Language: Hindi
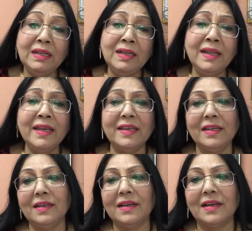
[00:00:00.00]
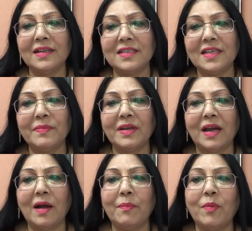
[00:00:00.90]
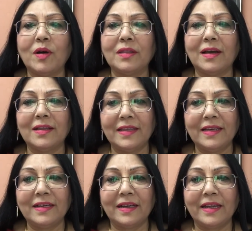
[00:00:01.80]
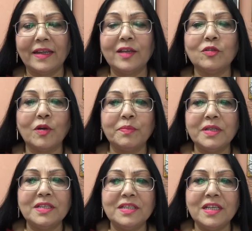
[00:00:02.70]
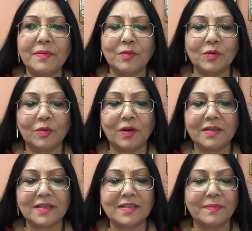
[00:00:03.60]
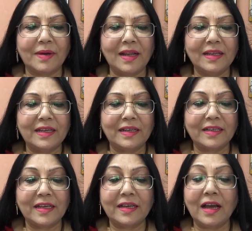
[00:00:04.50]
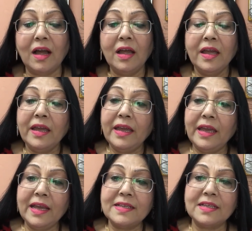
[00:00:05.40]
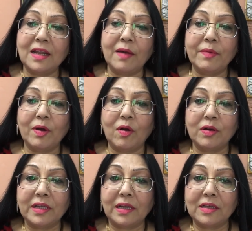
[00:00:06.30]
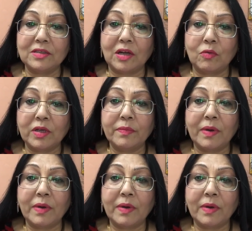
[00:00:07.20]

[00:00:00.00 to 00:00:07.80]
लेकिन खर्चे भी आप बहुत अधिक करेंगे तो अपनी जेब को थोड़ा सा संभाल के रखिएगा एक सलाह मैं और देना चाहूँगी